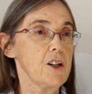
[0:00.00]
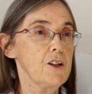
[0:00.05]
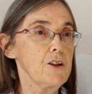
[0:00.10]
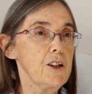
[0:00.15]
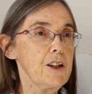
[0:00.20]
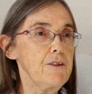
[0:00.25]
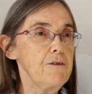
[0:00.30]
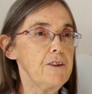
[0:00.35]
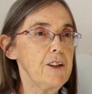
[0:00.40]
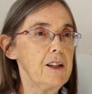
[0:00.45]
Les gens
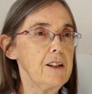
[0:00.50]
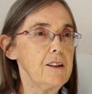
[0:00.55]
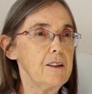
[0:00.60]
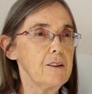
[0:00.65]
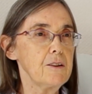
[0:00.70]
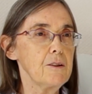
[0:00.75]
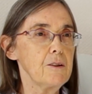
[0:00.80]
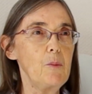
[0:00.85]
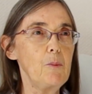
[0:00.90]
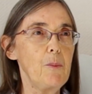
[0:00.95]
qui
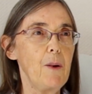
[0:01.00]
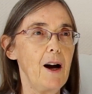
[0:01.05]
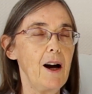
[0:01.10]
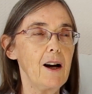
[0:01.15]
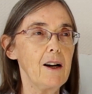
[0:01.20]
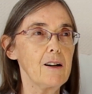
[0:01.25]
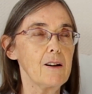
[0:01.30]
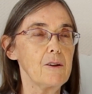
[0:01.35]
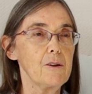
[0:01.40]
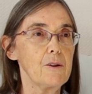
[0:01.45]
viennent
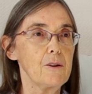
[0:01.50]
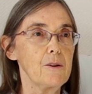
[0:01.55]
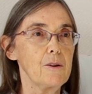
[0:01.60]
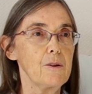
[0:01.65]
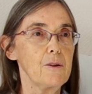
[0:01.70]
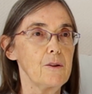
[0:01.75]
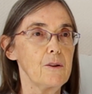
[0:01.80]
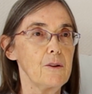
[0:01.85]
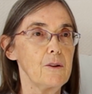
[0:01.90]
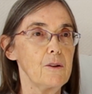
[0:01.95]
parlent
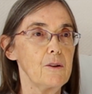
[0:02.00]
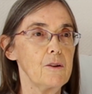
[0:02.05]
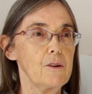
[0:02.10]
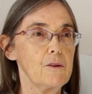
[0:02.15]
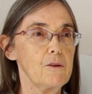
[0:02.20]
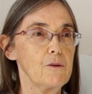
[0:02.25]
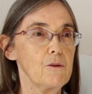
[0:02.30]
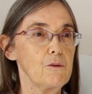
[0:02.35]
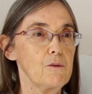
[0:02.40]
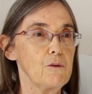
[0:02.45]

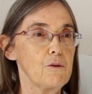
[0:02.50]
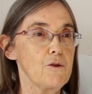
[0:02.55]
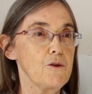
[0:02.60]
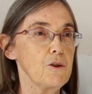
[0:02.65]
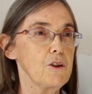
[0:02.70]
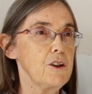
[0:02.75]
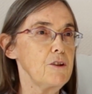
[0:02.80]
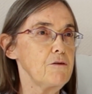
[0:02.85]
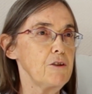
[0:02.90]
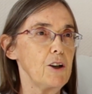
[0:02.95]
de, ce
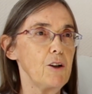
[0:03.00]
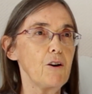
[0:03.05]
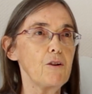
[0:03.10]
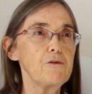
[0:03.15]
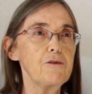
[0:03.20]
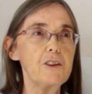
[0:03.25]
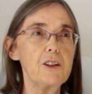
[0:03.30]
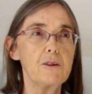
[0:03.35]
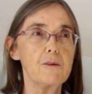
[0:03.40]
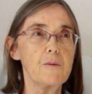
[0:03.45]
qui fait leur
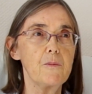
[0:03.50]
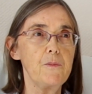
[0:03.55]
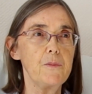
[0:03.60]
vie,